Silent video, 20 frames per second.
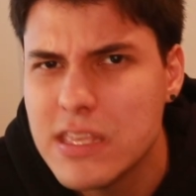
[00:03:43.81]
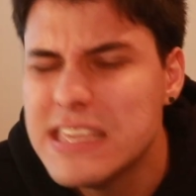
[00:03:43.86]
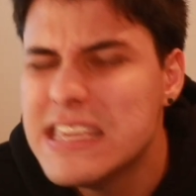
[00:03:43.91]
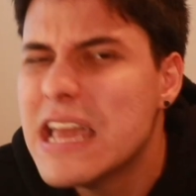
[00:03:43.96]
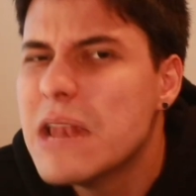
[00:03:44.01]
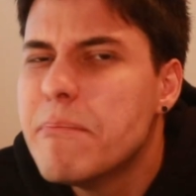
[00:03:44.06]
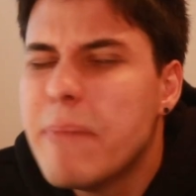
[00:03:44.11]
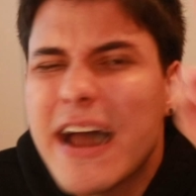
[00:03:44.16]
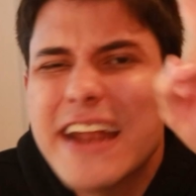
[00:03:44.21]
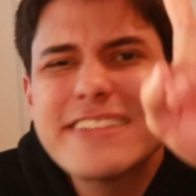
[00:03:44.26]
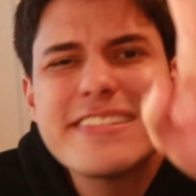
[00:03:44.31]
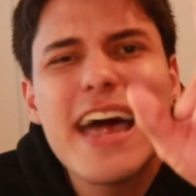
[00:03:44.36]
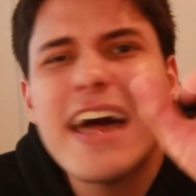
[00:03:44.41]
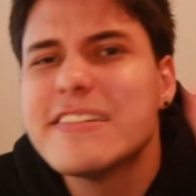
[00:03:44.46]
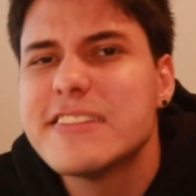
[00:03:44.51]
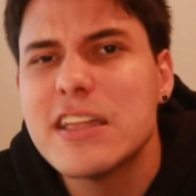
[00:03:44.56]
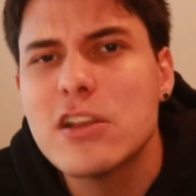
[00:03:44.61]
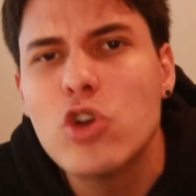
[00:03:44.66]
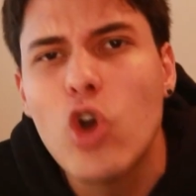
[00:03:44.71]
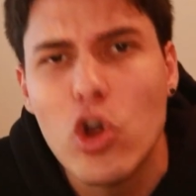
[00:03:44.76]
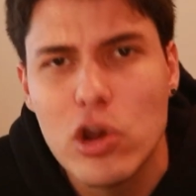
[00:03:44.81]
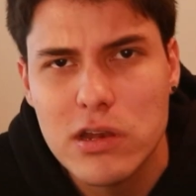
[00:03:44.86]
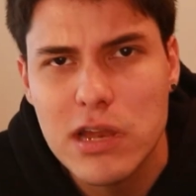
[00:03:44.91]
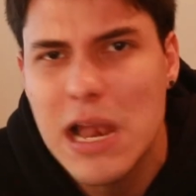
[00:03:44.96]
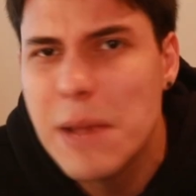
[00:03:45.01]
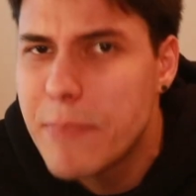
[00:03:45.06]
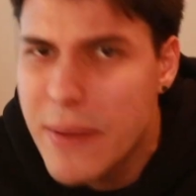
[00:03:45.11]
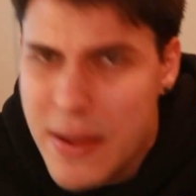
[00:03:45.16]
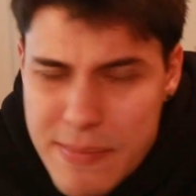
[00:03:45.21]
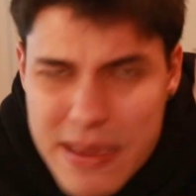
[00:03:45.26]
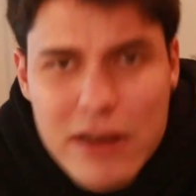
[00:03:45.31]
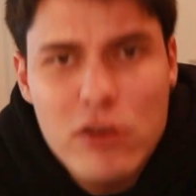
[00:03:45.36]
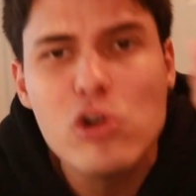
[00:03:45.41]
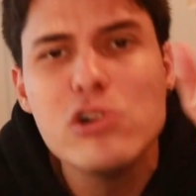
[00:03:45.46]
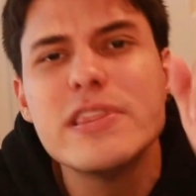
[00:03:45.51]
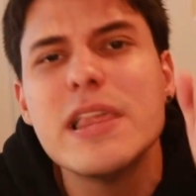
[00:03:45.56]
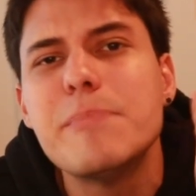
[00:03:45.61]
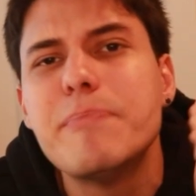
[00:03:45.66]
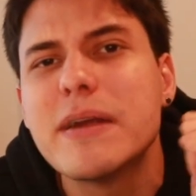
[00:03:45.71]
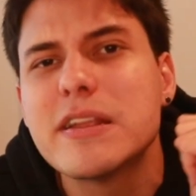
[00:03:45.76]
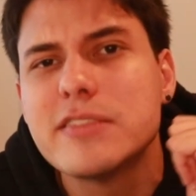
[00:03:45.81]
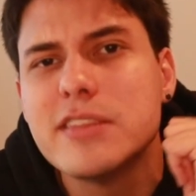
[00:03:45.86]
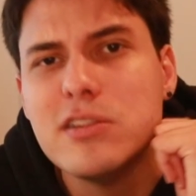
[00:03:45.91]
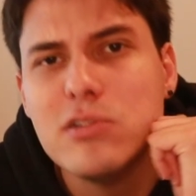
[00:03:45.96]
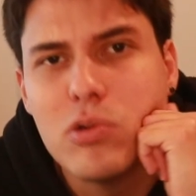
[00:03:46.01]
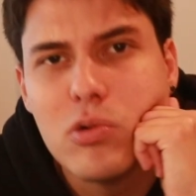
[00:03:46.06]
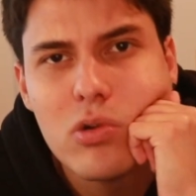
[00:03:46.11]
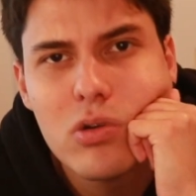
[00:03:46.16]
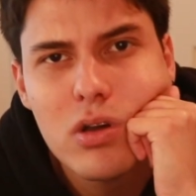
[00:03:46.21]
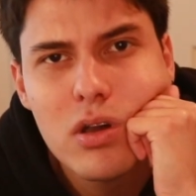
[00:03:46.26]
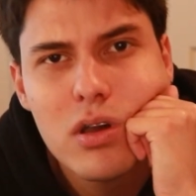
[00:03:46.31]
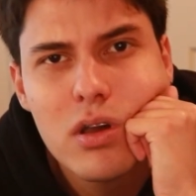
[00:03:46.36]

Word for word: Y el Barça hace el gol, el primer gol del partido.